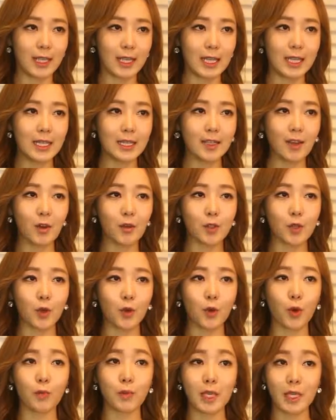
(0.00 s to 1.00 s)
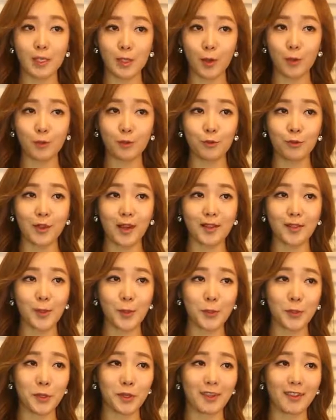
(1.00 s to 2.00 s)
인격적으로 미성숙한
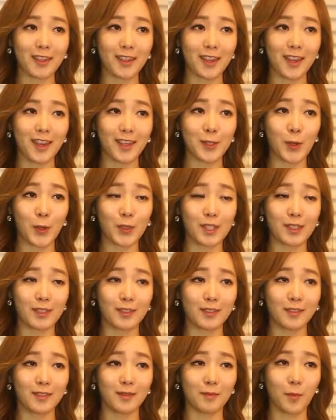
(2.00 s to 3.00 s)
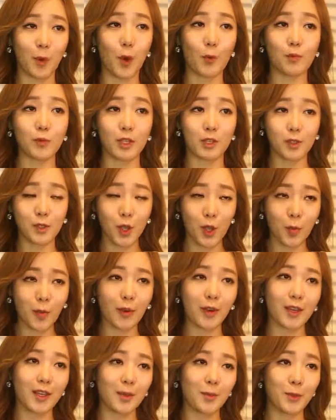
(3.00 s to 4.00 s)
청소년기에 저지른 범죄를
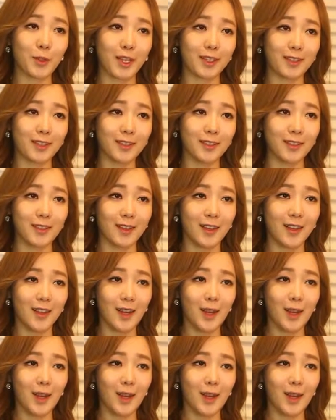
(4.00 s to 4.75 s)
처벌하기보다는